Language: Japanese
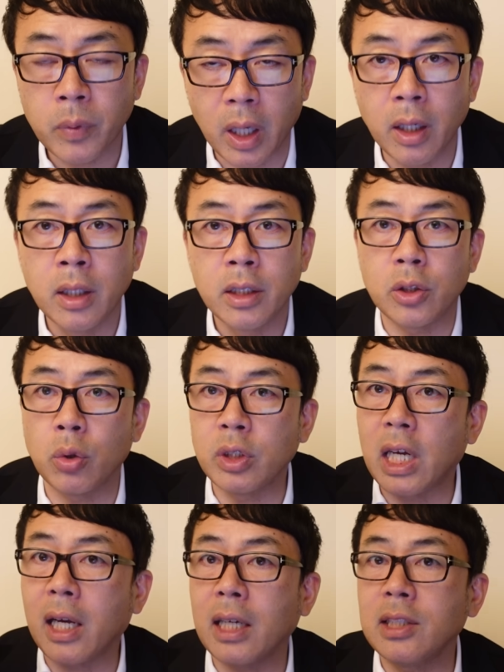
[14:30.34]
ね。で、その
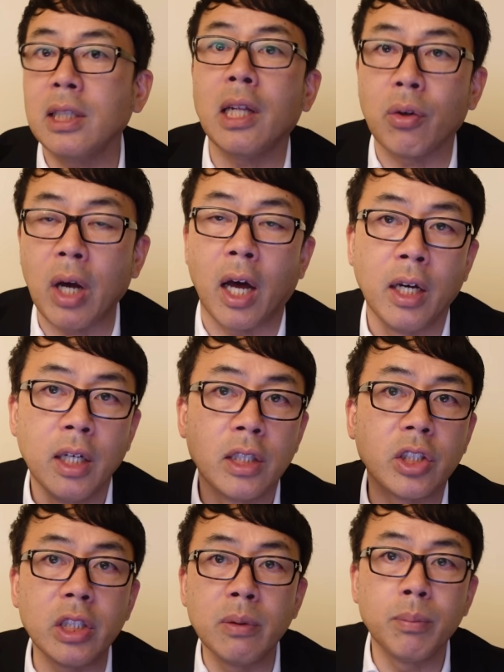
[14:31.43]
着火してたのが、
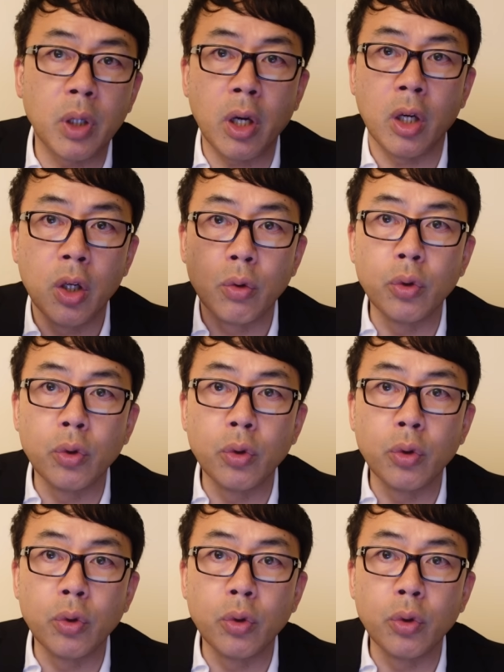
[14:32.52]
新聞、